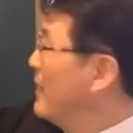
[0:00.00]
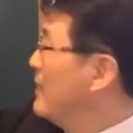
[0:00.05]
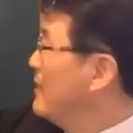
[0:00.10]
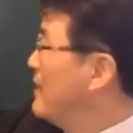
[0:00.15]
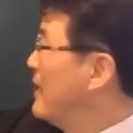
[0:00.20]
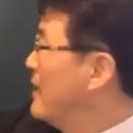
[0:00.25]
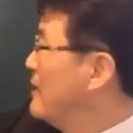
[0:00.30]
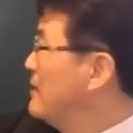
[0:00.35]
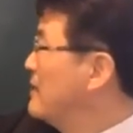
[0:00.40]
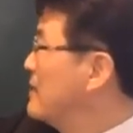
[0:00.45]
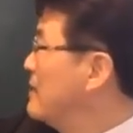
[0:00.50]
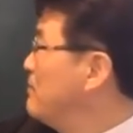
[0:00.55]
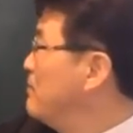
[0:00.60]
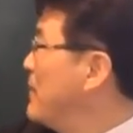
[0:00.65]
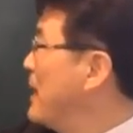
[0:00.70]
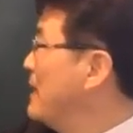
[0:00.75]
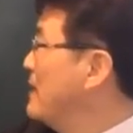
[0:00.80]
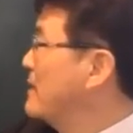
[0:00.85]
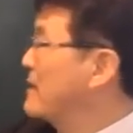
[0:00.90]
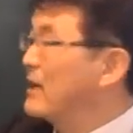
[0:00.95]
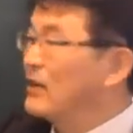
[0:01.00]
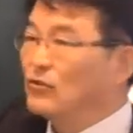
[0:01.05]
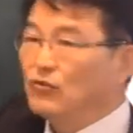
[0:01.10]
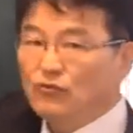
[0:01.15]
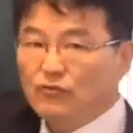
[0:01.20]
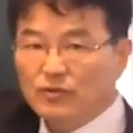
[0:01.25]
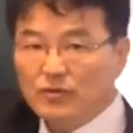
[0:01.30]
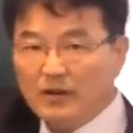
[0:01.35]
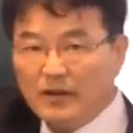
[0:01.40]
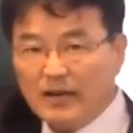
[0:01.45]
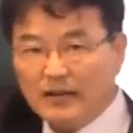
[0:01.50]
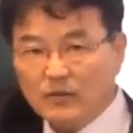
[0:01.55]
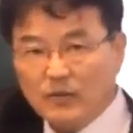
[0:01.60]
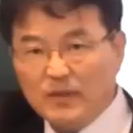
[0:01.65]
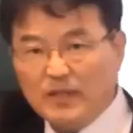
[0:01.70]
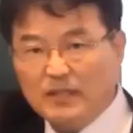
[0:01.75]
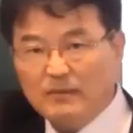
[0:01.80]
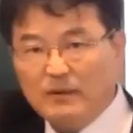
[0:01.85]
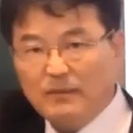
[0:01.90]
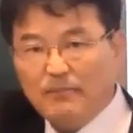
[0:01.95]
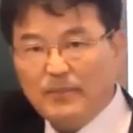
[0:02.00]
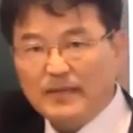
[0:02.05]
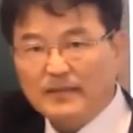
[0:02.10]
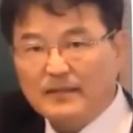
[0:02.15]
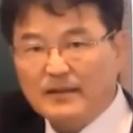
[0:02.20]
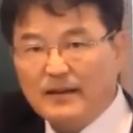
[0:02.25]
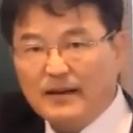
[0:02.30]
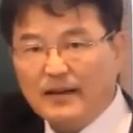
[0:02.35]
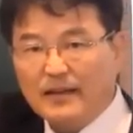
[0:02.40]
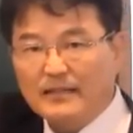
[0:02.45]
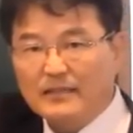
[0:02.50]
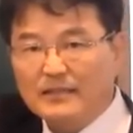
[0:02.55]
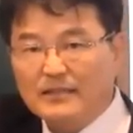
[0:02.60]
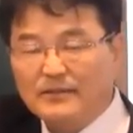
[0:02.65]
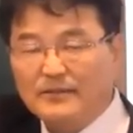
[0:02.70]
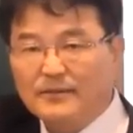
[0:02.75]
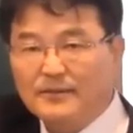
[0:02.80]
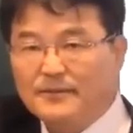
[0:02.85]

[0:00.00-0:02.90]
얘는 습하니까 누설하죠. 힘을 뺏어가겠죠.